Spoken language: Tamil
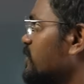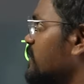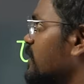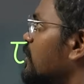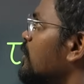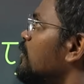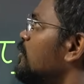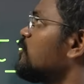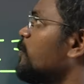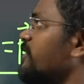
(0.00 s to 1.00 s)
பார்த்துடலாம்
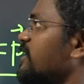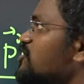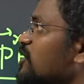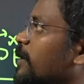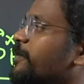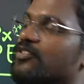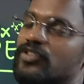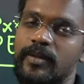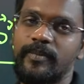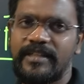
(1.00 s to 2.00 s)
ஸோ பொட்டென்ஷியல்
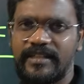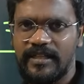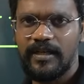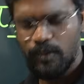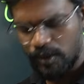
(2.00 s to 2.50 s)
அப்படின்னு சொல்லும்போது என்னென்னா